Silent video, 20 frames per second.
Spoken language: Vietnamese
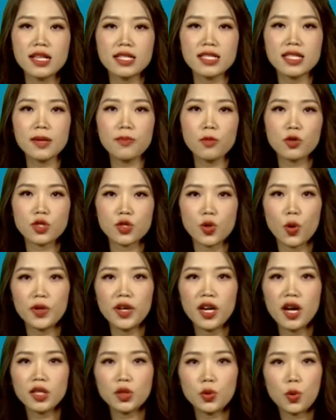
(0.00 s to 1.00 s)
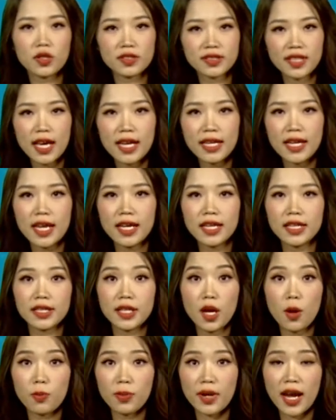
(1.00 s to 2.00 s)
Riêng một số nơi thuộc Tây Ninh,
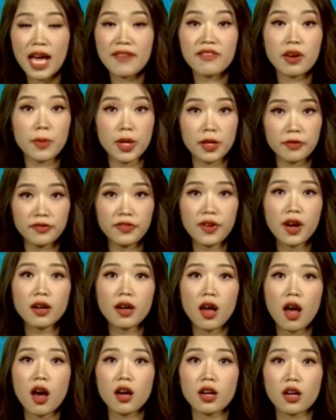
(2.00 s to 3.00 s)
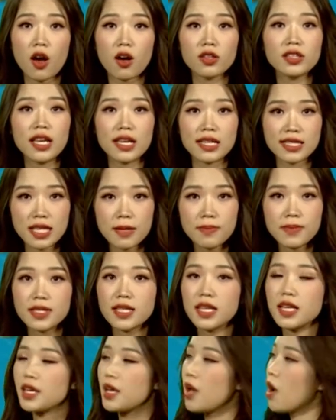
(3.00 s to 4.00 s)
Đồng Nai và Bình Phước có thể sấp
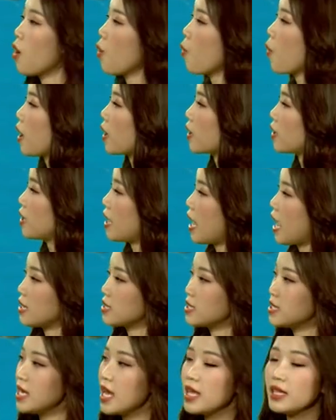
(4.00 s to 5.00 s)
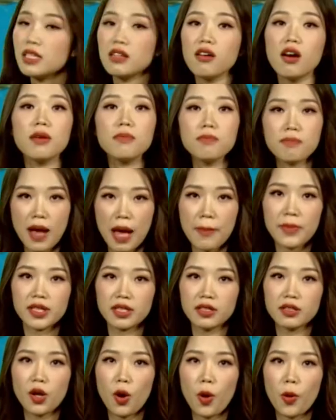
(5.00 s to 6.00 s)
xỉ hoặc là trên ngưỡng
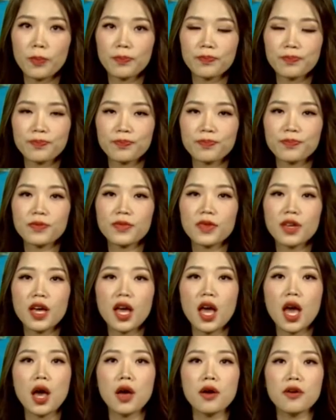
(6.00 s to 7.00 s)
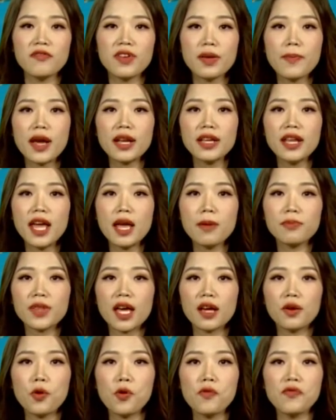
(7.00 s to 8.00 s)
34 độ. Về ban đêm
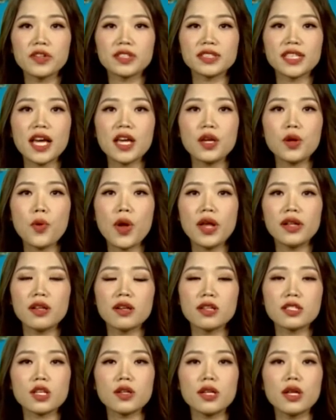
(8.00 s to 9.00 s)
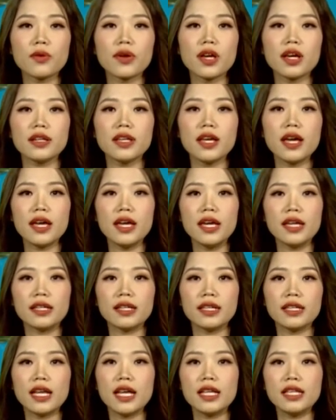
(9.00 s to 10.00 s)
tại khu vực Tây Nguyên, do điều kiện địa hình
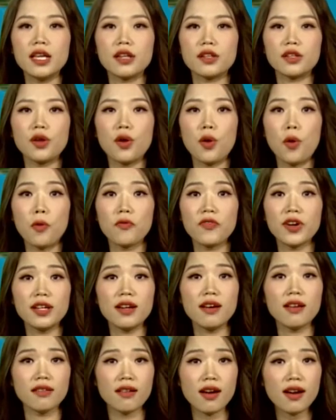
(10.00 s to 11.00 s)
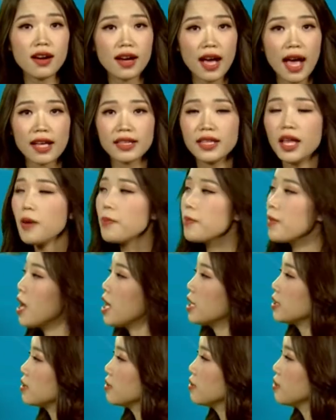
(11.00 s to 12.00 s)
nên nhiệt độ vẫn ở ngưỡng khá thấp,
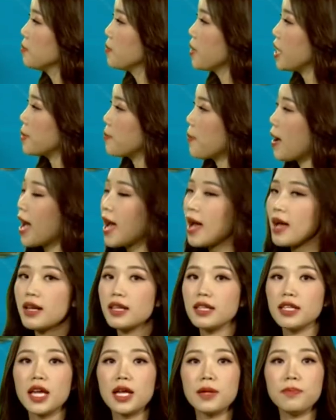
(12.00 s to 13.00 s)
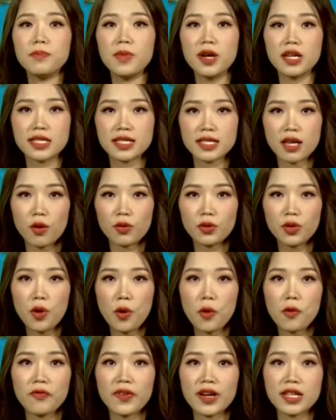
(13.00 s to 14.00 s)
từ 13 đến 16
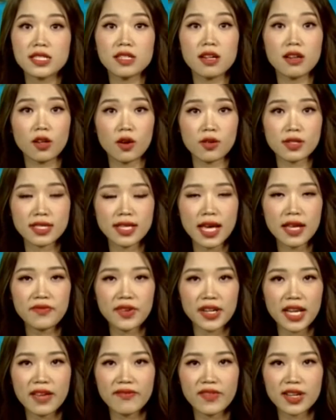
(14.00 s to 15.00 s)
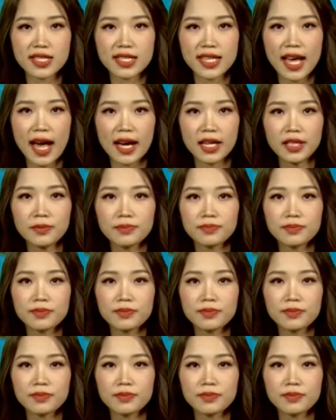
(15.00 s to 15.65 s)
độ và trời còn rét về đêm và sáng.